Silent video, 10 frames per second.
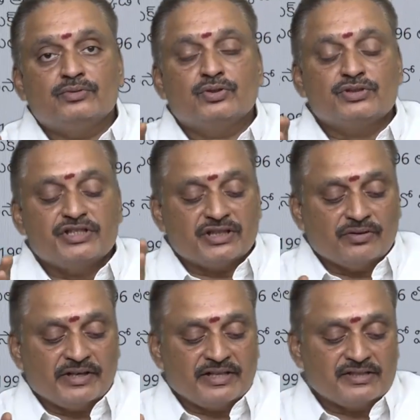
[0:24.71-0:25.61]
జో జీతా
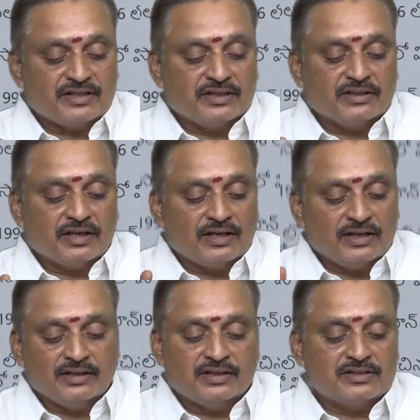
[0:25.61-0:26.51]
వైఎస్ సికిందర్
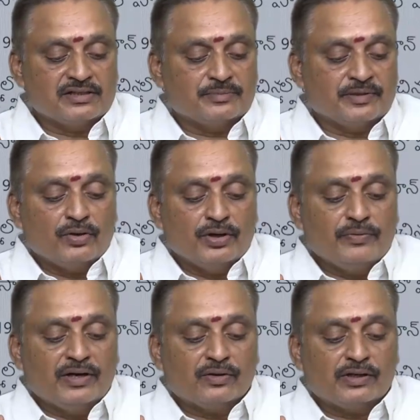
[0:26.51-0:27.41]
అనే హిందీ సినిమా రెండు
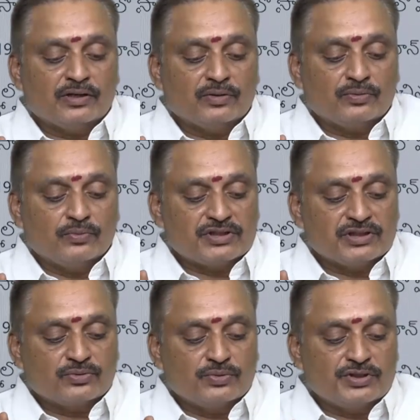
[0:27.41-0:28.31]
వేల ఒకటిలో
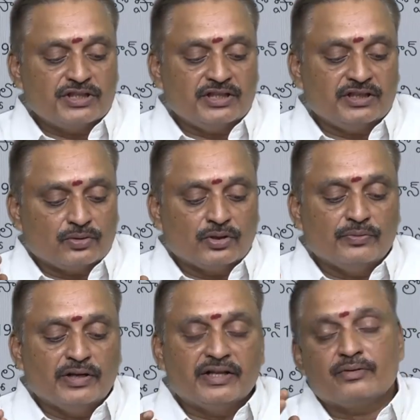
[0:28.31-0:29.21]
వచ్చిన ఖుషి రెండు
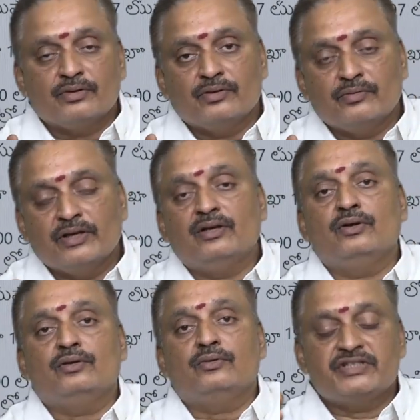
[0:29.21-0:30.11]
వేల రెండు
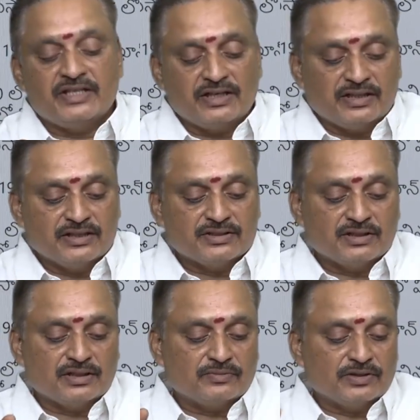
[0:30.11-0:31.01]
వేలలో విజయ్
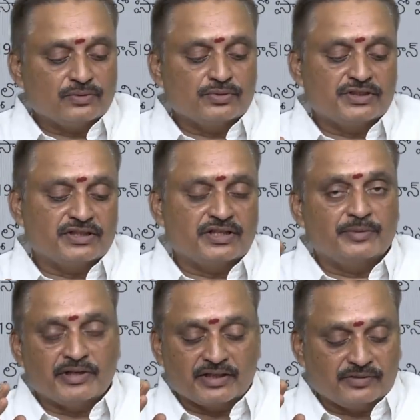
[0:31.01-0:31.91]
నటించినటువంటి ఖుషి
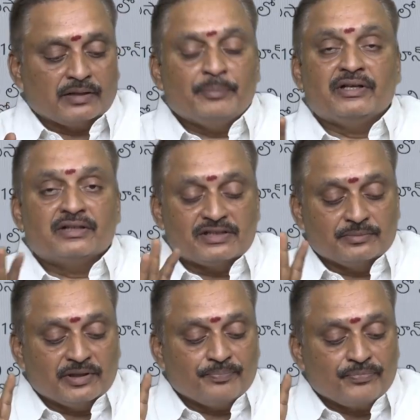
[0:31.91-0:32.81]
రీమేక్ తమిళ్
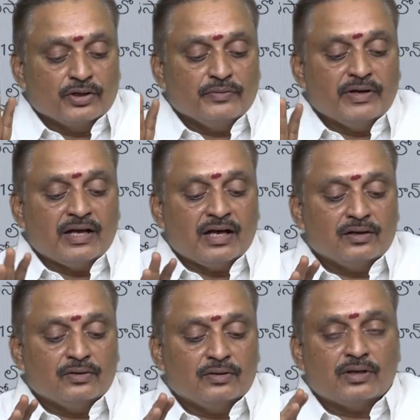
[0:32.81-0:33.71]
సినిమా రెండు వేల
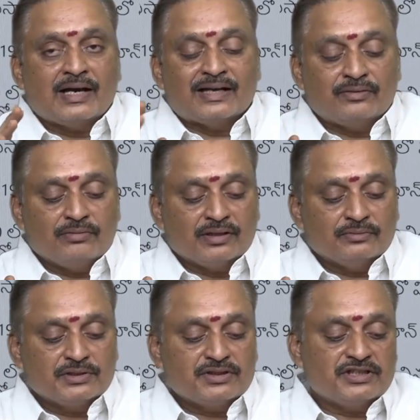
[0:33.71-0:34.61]
ఆరులో
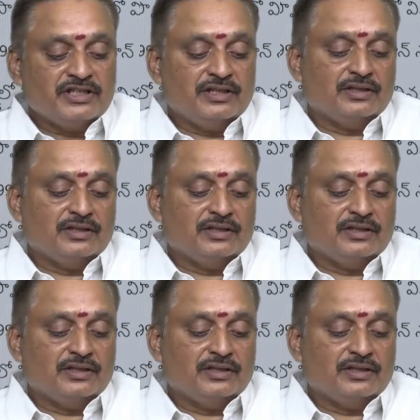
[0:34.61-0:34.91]
అన్నవరం వచ్చి